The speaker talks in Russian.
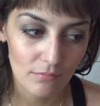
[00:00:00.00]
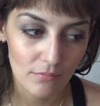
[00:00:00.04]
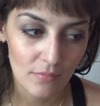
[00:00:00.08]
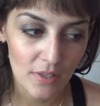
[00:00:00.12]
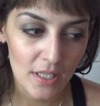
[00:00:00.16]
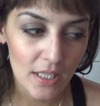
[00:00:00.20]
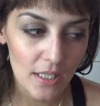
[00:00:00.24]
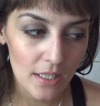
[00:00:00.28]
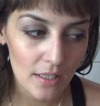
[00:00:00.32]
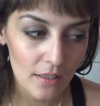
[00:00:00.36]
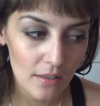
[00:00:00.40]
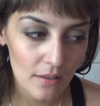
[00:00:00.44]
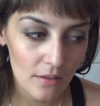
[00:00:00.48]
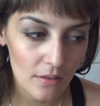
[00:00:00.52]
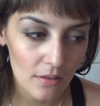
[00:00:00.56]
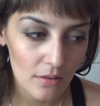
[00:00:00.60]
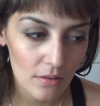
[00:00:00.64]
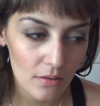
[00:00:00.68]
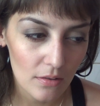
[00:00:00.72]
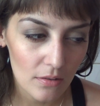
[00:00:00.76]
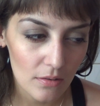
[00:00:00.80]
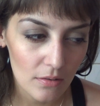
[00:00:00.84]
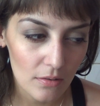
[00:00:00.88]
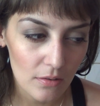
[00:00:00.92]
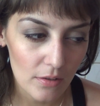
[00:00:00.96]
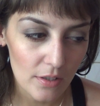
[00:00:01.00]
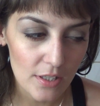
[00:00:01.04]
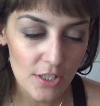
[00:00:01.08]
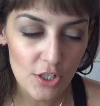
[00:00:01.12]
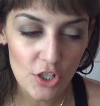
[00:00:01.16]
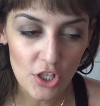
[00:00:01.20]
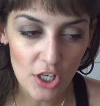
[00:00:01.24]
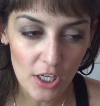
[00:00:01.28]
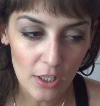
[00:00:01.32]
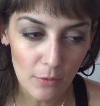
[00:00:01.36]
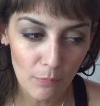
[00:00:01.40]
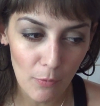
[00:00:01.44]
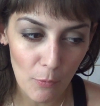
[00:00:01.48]
и
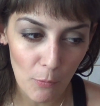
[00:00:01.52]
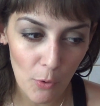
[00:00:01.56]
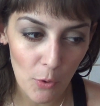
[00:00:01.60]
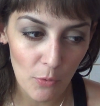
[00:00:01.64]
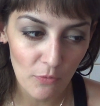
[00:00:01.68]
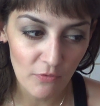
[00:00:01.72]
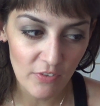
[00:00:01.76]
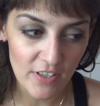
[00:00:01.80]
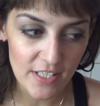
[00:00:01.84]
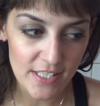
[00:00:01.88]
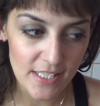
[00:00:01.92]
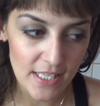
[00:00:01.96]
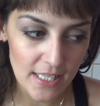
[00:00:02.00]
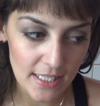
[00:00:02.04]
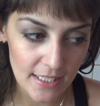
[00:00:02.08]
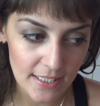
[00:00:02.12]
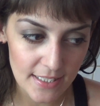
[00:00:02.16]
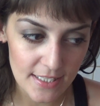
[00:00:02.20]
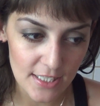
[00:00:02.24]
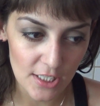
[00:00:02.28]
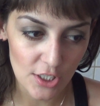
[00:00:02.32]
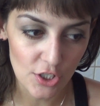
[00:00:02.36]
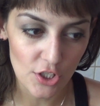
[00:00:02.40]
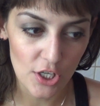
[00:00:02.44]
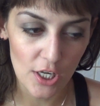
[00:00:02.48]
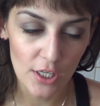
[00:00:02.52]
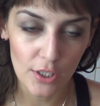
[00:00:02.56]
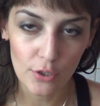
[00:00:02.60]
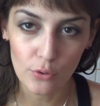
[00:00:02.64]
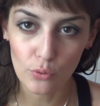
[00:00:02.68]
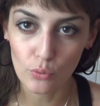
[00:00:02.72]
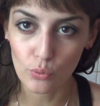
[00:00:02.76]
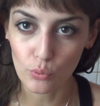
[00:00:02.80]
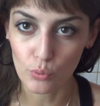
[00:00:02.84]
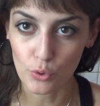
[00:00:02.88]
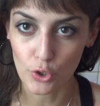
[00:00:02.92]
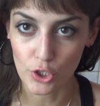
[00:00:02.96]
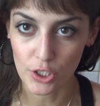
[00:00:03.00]
лежал, по-моему, в отделе, где лежали
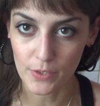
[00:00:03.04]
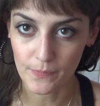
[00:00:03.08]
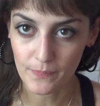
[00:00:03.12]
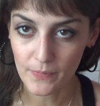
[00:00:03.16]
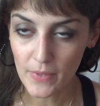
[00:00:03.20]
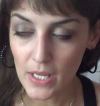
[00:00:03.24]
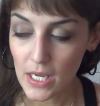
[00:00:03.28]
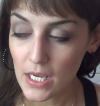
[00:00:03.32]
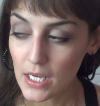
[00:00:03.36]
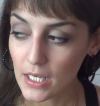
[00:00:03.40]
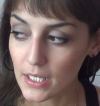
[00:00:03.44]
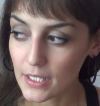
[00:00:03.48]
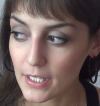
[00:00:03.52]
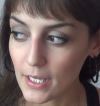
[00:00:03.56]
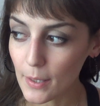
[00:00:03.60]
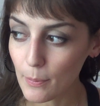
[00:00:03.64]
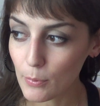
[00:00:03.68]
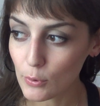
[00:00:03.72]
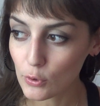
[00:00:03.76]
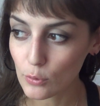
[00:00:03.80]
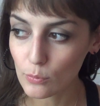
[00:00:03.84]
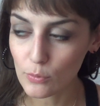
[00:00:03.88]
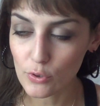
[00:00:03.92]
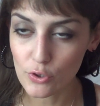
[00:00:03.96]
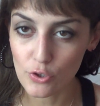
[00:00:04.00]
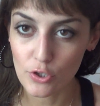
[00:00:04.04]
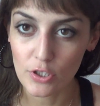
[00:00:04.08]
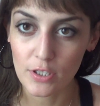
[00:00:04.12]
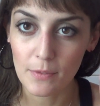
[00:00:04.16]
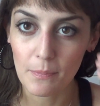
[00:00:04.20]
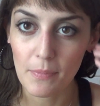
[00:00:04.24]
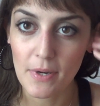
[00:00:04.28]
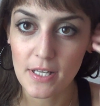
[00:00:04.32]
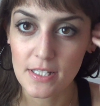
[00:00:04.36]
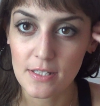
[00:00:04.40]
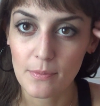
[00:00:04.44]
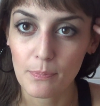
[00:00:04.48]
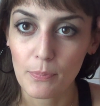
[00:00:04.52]
туши. И я подумала, что это
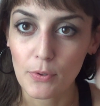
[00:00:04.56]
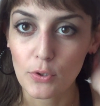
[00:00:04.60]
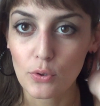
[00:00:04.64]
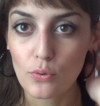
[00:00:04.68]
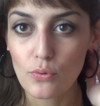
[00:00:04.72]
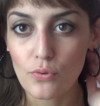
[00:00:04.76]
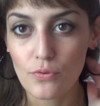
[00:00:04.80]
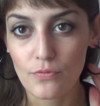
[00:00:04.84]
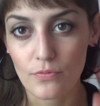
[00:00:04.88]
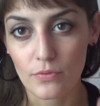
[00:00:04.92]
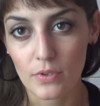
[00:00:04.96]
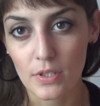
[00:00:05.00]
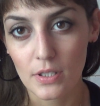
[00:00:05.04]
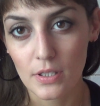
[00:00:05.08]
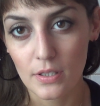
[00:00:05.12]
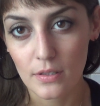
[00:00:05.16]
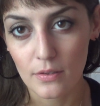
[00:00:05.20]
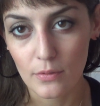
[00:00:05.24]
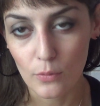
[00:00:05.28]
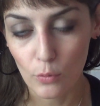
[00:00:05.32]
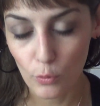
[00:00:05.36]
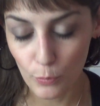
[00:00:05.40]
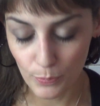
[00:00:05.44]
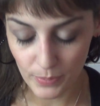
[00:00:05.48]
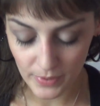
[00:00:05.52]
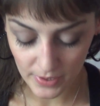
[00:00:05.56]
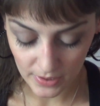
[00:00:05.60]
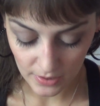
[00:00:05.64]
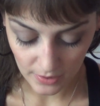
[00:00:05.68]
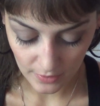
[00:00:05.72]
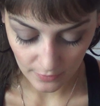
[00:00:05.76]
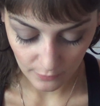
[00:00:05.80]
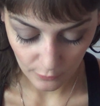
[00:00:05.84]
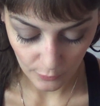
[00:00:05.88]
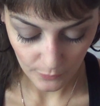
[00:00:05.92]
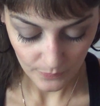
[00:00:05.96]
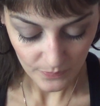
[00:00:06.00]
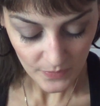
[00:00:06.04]
база по тушь, и купила
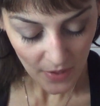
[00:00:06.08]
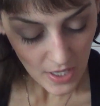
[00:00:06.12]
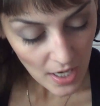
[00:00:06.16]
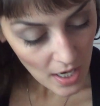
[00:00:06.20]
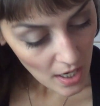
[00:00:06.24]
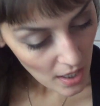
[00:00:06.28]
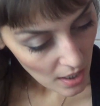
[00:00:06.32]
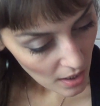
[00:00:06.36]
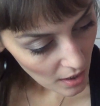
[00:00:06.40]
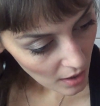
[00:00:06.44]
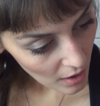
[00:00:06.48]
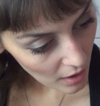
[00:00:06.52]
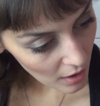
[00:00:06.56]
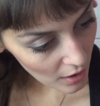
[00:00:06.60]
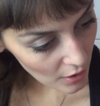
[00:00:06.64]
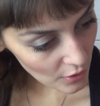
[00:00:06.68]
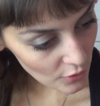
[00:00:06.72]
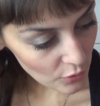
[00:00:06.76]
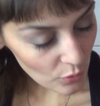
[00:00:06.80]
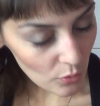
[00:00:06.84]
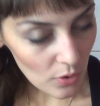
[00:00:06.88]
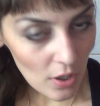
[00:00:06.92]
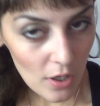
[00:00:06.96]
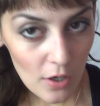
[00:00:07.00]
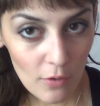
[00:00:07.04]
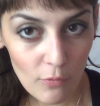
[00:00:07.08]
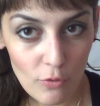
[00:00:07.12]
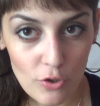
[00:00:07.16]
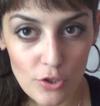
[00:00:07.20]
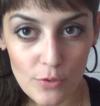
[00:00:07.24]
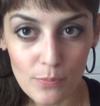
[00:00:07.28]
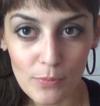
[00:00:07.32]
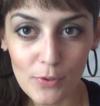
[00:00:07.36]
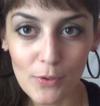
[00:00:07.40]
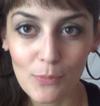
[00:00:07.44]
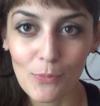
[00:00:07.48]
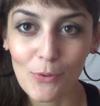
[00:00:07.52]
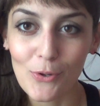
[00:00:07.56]
его. А, ну, каково
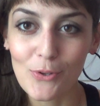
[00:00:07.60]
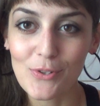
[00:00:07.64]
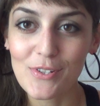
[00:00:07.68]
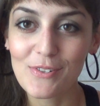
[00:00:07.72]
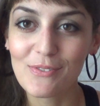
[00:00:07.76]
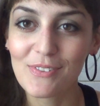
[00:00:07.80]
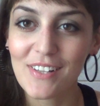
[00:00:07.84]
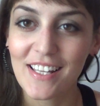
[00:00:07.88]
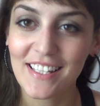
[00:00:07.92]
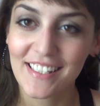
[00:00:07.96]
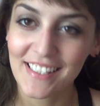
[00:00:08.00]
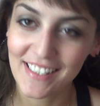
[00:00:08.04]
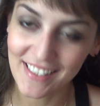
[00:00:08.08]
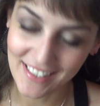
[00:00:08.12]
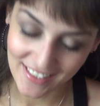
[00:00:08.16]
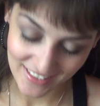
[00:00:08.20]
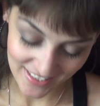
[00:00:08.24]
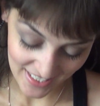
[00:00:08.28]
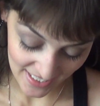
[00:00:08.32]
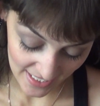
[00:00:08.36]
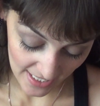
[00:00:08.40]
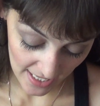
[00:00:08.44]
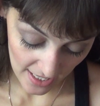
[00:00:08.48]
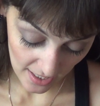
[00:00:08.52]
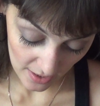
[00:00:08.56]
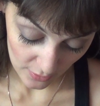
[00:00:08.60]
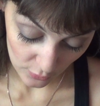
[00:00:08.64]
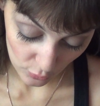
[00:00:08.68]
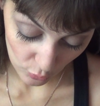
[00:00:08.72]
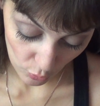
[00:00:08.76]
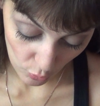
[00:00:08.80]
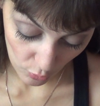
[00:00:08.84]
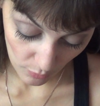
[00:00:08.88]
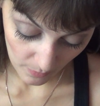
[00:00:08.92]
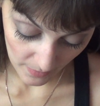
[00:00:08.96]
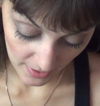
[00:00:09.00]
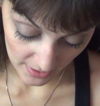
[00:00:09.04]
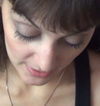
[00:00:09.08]
же было мое удивление, когда я
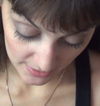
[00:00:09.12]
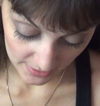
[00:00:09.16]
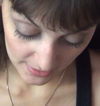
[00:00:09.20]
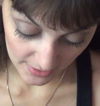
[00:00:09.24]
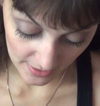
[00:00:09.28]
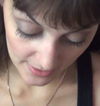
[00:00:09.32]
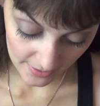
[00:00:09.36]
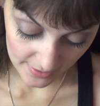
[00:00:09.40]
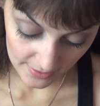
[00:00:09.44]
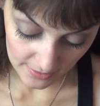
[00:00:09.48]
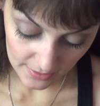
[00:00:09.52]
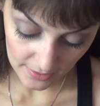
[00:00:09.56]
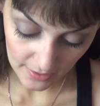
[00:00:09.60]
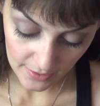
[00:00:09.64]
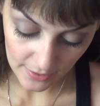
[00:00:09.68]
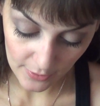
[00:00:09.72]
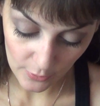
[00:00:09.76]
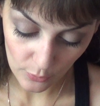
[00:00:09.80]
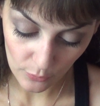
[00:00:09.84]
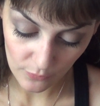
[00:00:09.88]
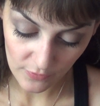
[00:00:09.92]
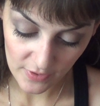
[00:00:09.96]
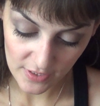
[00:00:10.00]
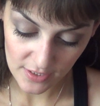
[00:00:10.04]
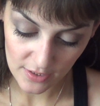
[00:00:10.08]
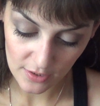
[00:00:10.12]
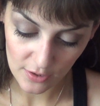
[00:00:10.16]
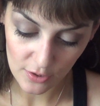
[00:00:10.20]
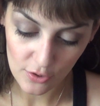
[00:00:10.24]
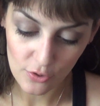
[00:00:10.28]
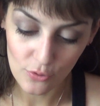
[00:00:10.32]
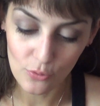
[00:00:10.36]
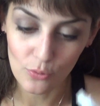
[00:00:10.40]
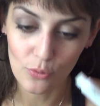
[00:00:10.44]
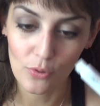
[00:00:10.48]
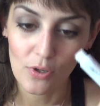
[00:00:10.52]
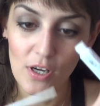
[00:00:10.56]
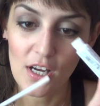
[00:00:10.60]
дома открыла и увидела,
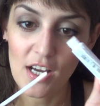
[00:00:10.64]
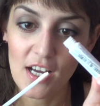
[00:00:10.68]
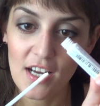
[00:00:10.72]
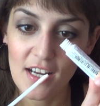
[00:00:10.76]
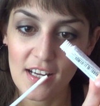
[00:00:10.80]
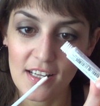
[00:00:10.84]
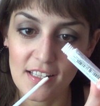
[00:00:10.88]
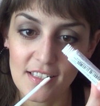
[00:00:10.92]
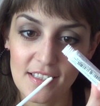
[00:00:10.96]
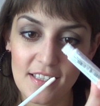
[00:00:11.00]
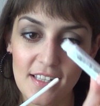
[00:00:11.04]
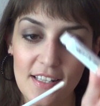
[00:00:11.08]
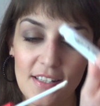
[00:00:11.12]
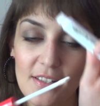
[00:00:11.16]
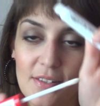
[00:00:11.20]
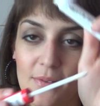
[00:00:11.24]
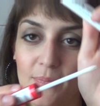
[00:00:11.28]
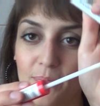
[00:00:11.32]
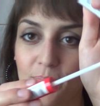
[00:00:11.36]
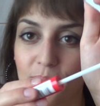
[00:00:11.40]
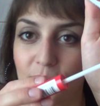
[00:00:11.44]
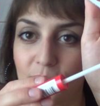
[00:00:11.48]
что здесь